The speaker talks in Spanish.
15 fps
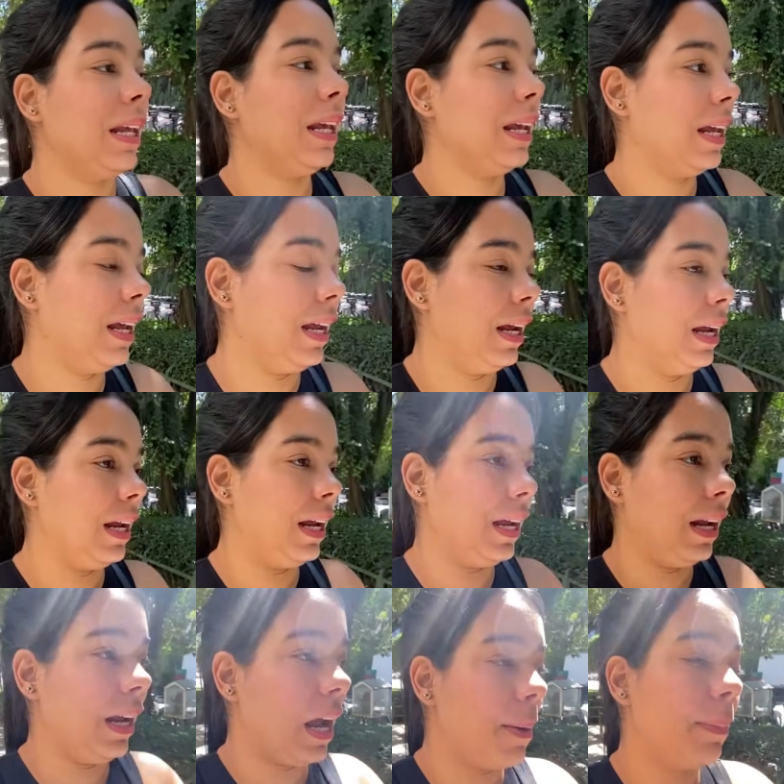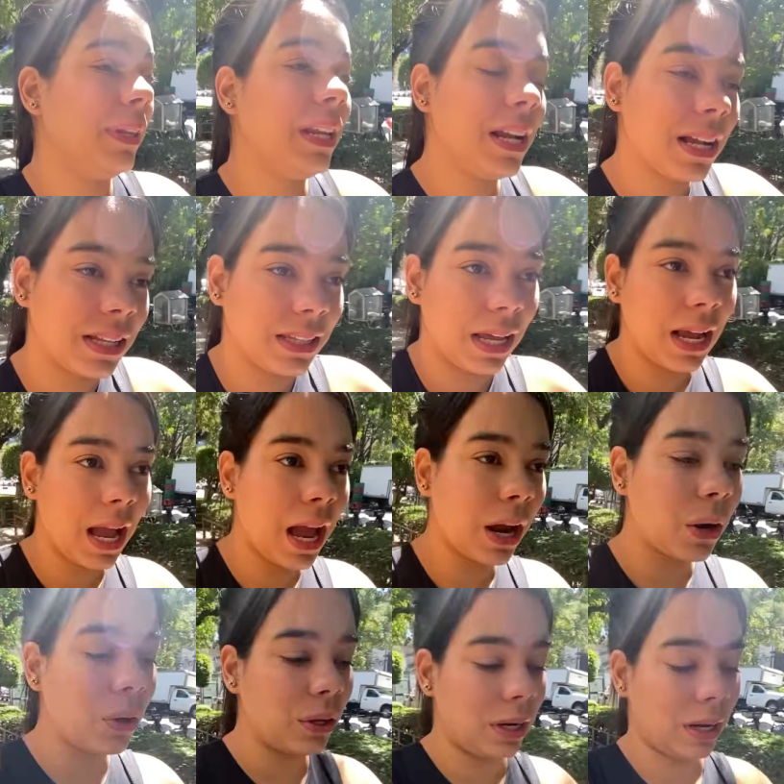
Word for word: eh, aparte de la cantidad de carros, de